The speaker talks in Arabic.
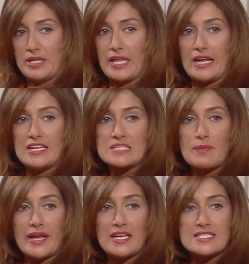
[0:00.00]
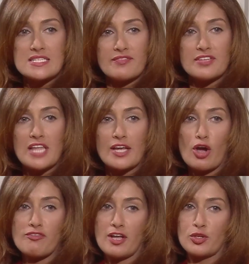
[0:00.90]
تخلي اسماعيل الزفت ده
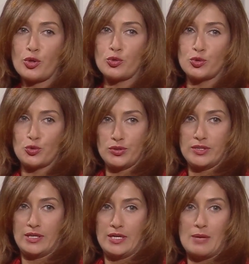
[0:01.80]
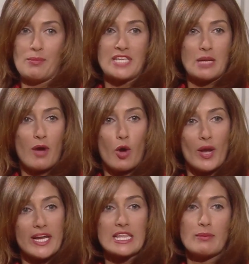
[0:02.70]
يقف عند حدوده بدل ما هو
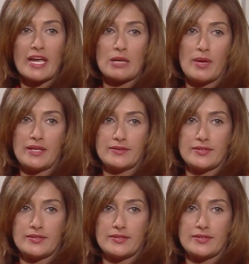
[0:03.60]
واكل دماغ البنت